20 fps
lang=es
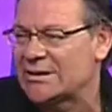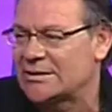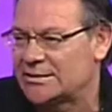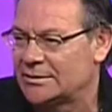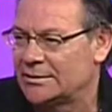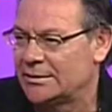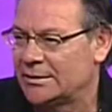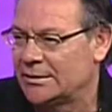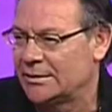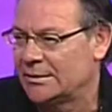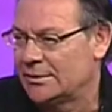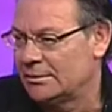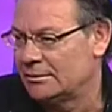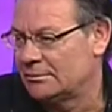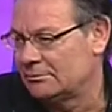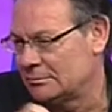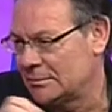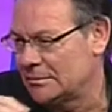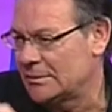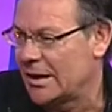o tres
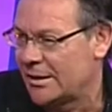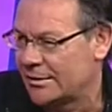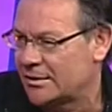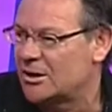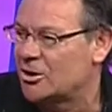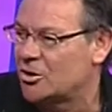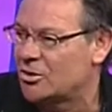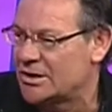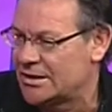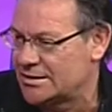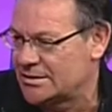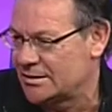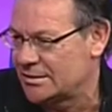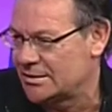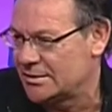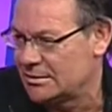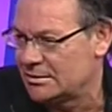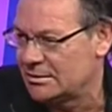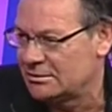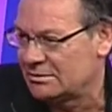
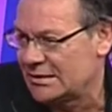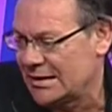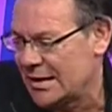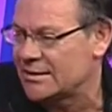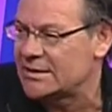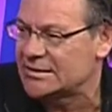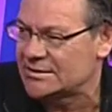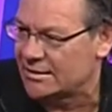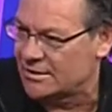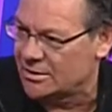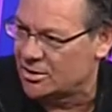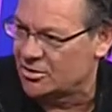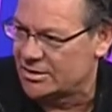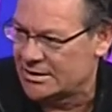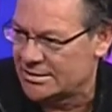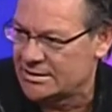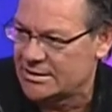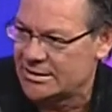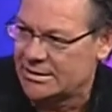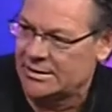acciones, grandes
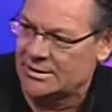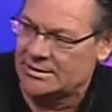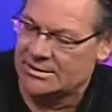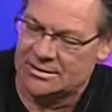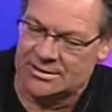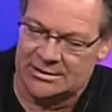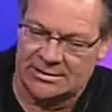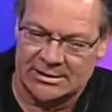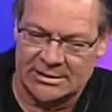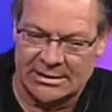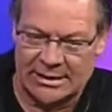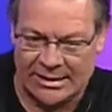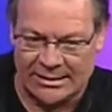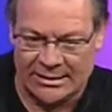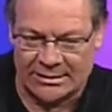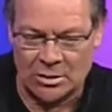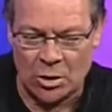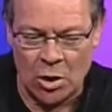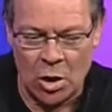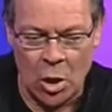acciones mm.
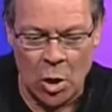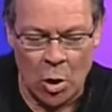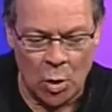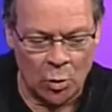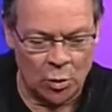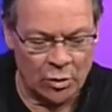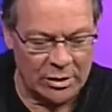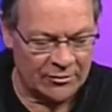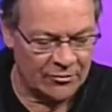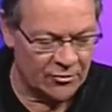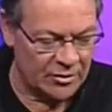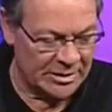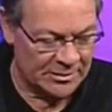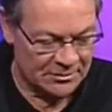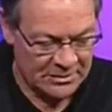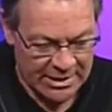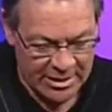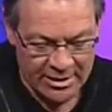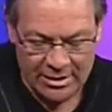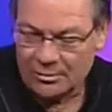señaladas. Una
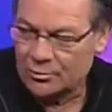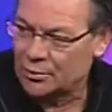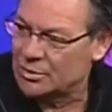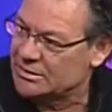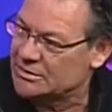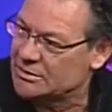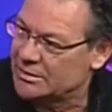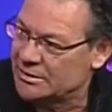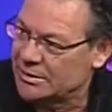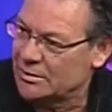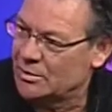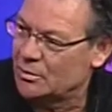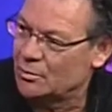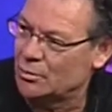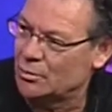fue pues